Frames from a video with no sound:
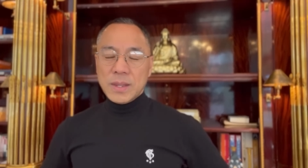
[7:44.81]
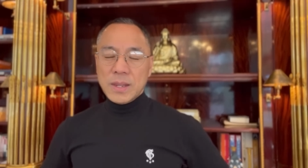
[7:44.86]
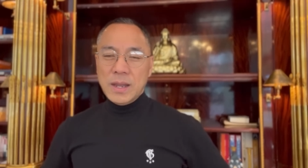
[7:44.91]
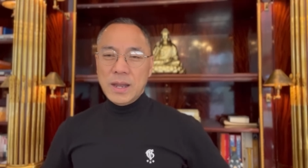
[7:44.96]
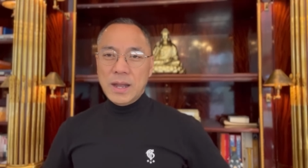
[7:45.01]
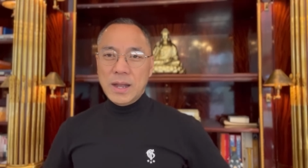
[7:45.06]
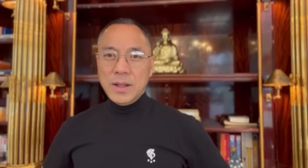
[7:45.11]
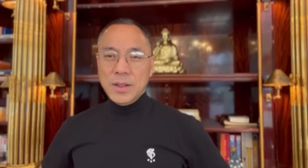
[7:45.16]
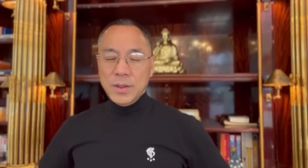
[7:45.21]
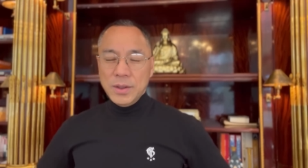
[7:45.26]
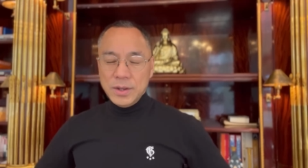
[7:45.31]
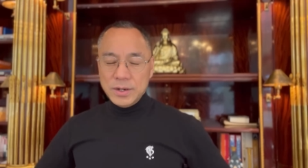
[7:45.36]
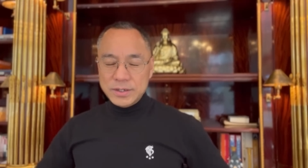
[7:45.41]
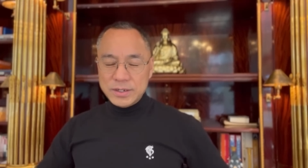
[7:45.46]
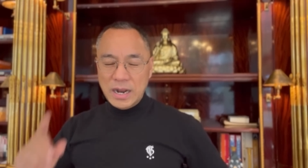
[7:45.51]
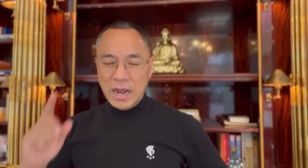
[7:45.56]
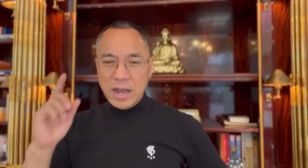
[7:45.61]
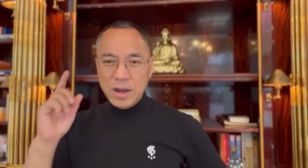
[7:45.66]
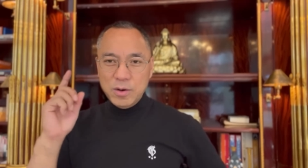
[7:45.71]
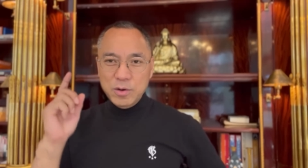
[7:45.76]
啊，
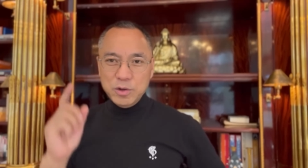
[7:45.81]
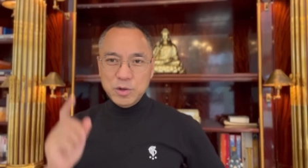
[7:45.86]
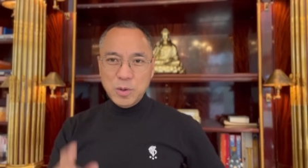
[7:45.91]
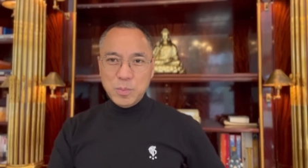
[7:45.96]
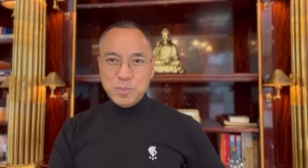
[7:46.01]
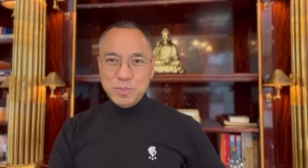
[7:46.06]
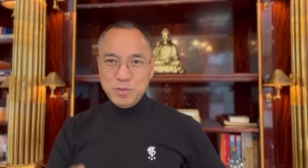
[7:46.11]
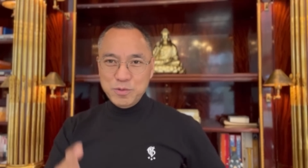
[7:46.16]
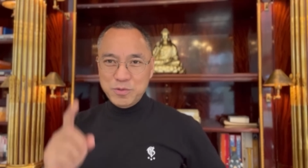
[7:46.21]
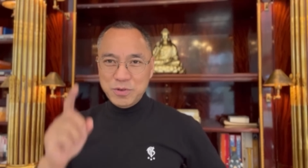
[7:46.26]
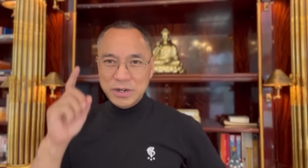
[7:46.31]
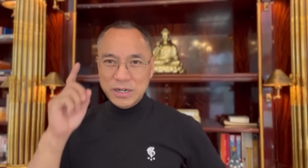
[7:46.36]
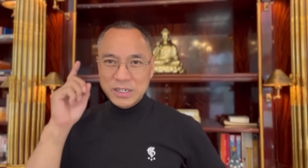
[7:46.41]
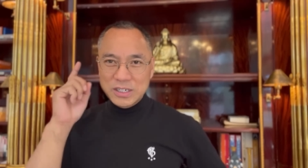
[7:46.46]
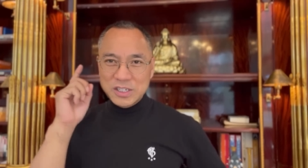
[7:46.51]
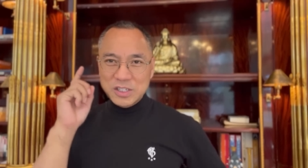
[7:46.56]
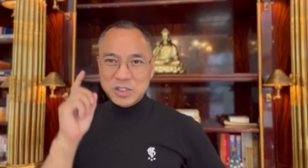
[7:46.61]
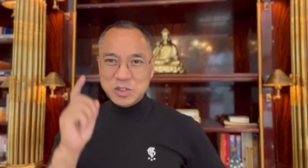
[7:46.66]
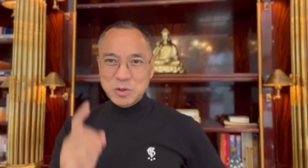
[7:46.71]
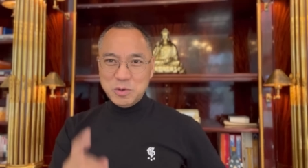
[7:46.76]
然后有部分人
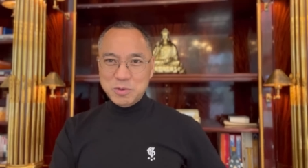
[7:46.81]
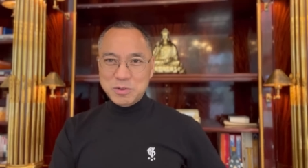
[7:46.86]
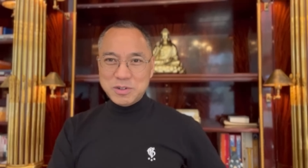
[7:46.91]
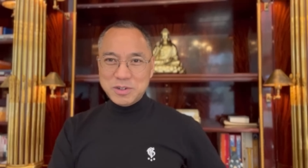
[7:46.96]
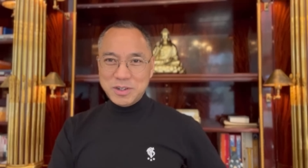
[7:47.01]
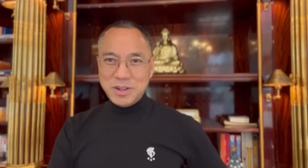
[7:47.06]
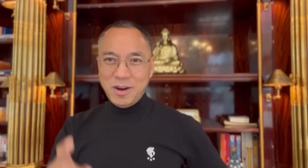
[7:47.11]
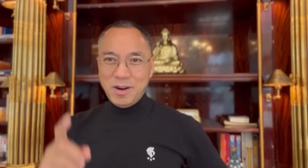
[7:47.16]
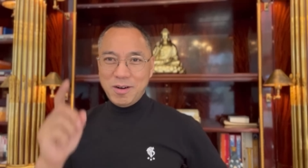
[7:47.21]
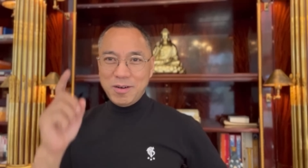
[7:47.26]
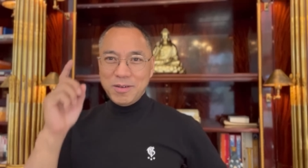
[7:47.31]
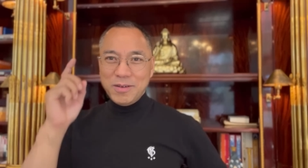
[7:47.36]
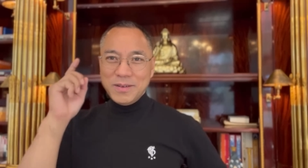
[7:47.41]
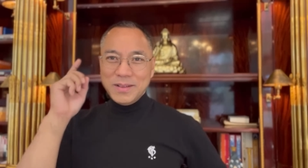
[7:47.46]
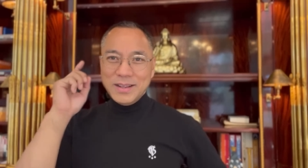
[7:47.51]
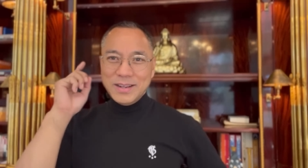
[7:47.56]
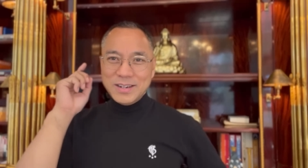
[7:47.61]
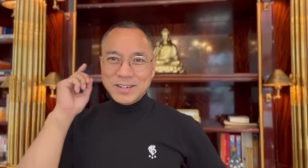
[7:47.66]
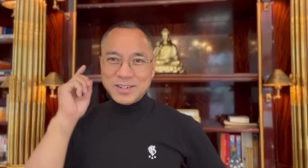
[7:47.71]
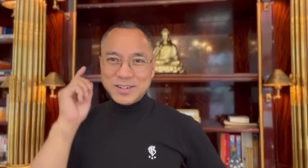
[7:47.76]
是九指妖、
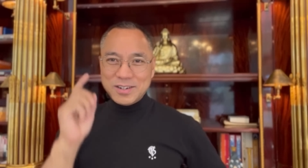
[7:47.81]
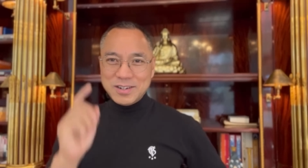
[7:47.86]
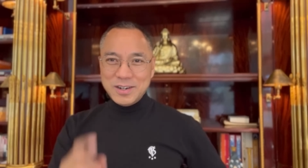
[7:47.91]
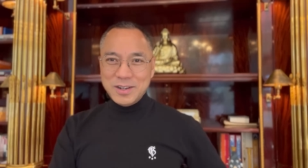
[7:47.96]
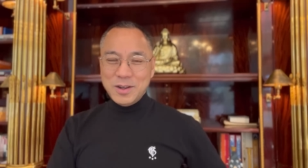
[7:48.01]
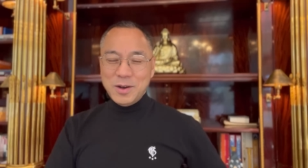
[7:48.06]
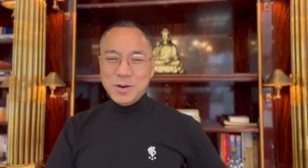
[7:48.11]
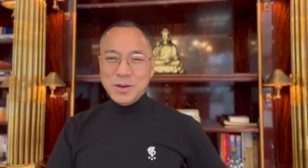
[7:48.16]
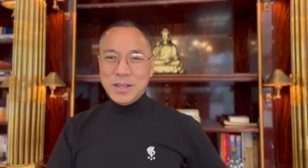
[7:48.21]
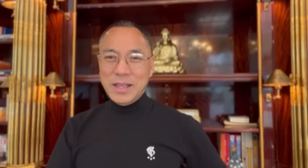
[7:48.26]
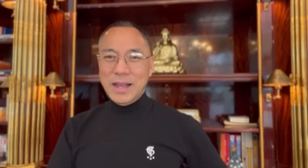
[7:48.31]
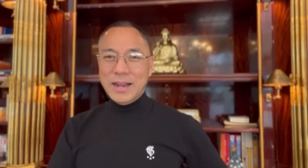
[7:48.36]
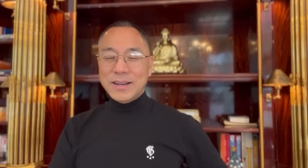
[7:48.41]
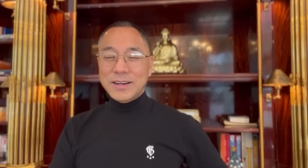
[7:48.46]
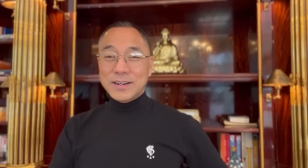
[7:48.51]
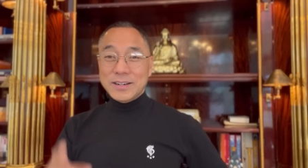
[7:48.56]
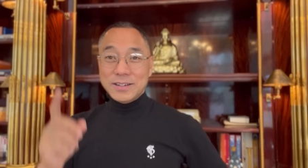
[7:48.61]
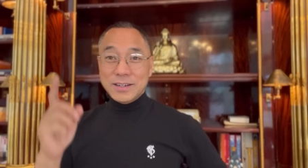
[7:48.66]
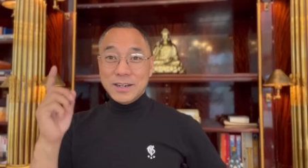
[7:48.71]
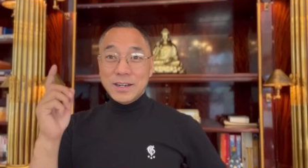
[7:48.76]
食妖、炎，这
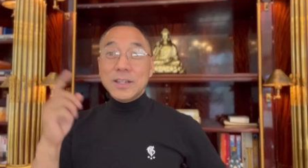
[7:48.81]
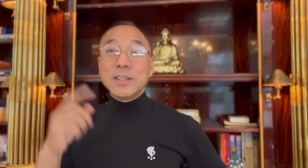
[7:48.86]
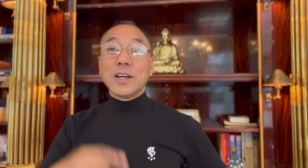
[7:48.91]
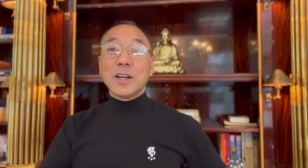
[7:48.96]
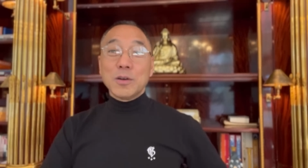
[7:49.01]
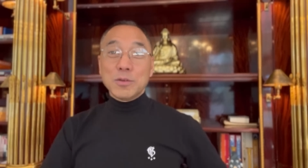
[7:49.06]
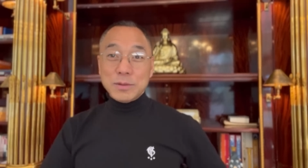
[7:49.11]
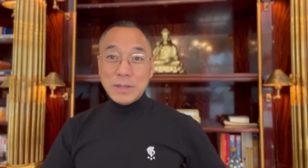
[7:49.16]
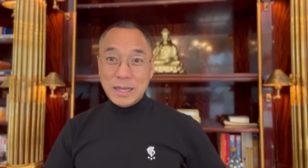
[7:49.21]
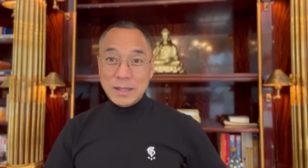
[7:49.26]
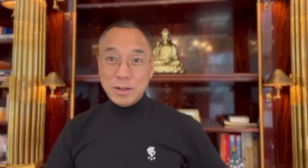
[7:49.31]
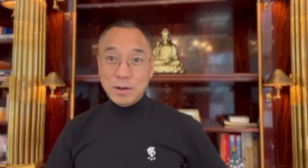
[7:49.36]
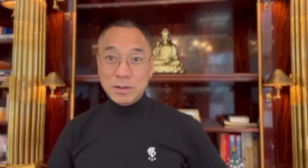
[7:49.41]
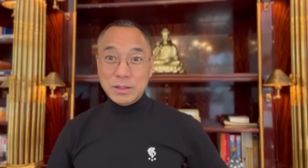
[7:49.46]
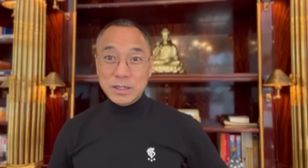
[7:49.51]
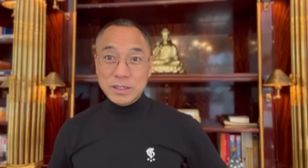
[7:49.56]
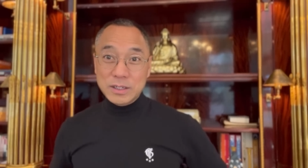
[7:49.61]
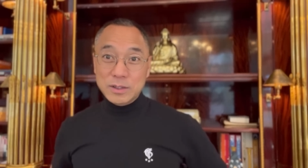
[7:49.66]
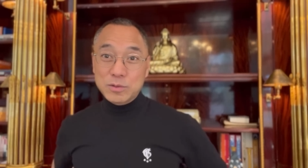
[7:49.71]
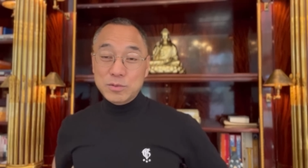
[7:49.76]
个、这个、这个露大脑
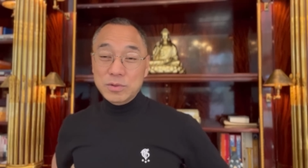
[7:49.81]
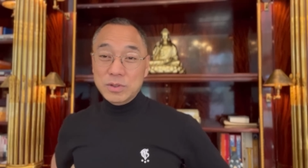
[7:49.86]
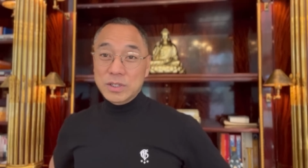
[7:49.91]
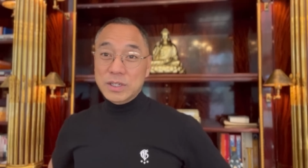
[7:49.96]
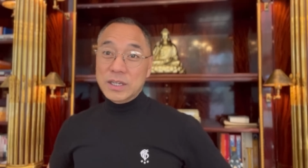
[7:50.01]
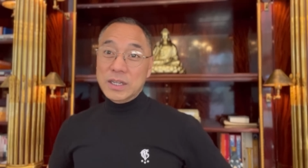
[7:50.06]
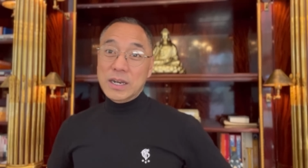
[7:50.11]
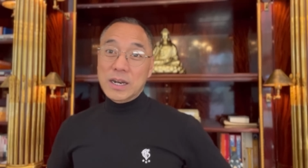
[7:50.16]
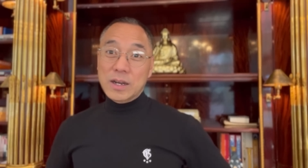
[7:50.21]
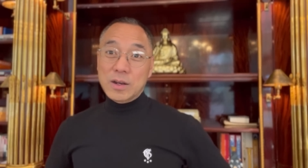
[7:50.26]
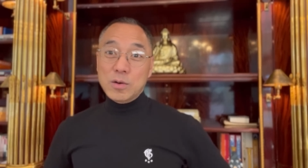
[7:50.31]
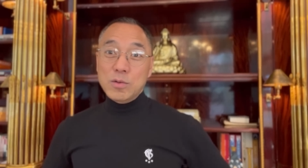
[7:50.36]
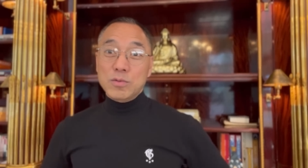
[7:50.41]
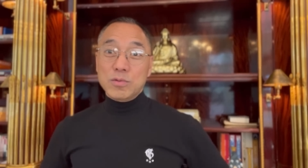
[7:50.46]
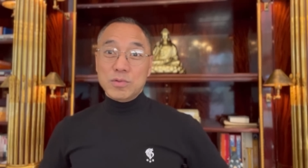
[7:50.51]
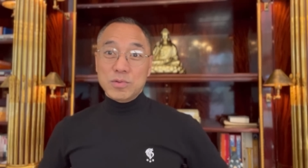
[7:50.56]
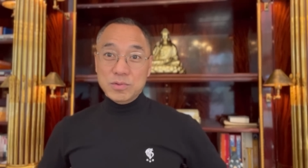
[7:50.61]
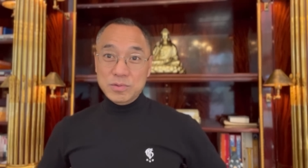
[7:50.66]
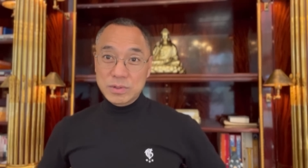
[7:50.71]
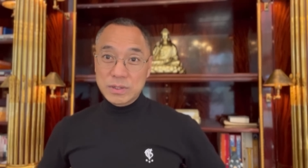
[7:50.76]
的这个孙子给咱供
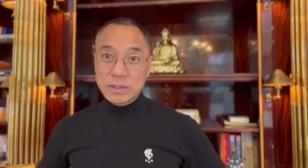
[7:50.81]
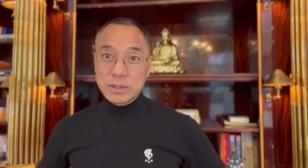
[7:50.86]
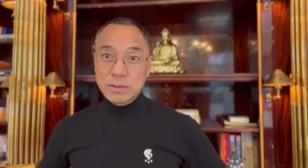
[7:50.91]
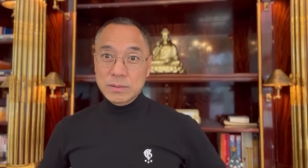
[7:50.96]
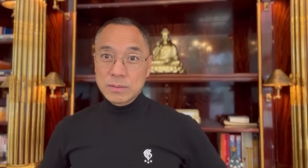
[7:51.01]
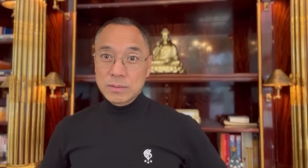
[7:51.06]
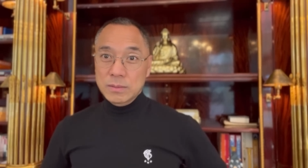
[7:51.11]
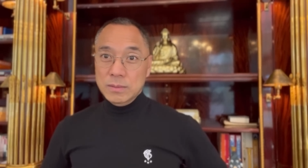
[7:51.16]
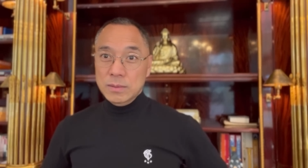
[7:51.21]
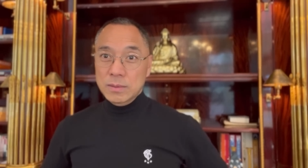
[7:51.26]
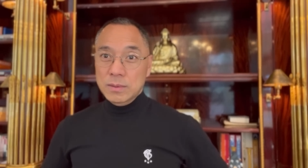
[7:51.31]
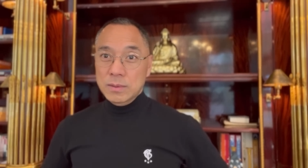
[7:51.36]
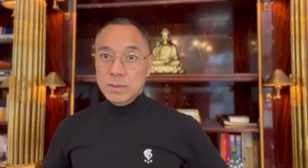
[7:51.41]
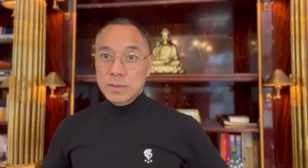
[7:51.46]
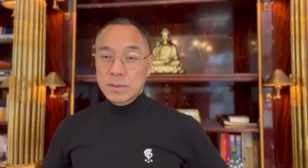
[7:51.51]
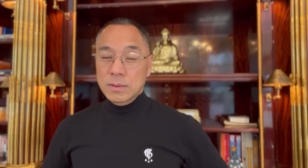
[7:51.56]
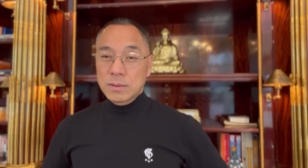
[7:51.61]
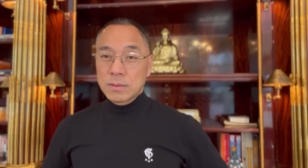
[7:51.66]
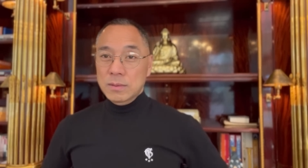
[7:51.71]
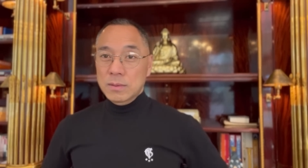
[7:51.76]
出去
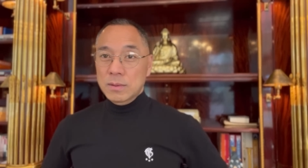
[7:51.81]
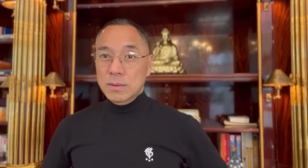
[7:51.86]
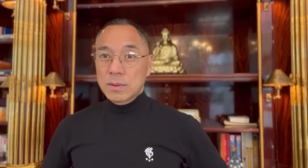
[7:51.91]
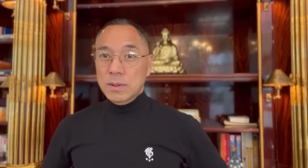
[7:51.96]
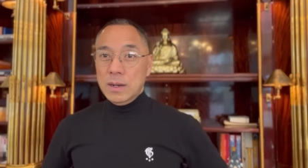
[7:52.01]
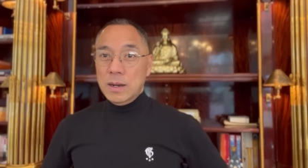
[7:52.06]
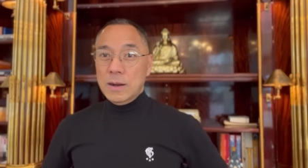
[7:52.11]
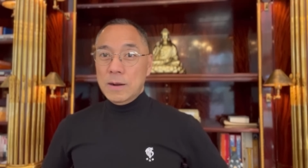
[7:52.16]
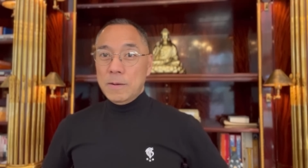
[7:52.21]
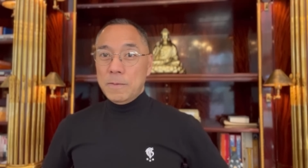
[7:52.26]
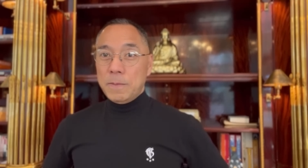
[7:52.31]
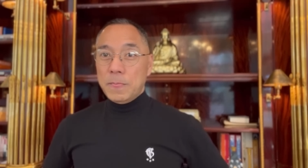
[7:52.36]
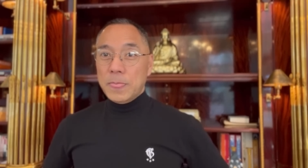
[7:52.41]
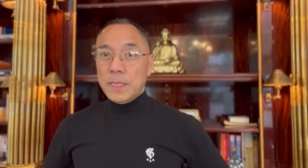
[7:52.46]
的，啊，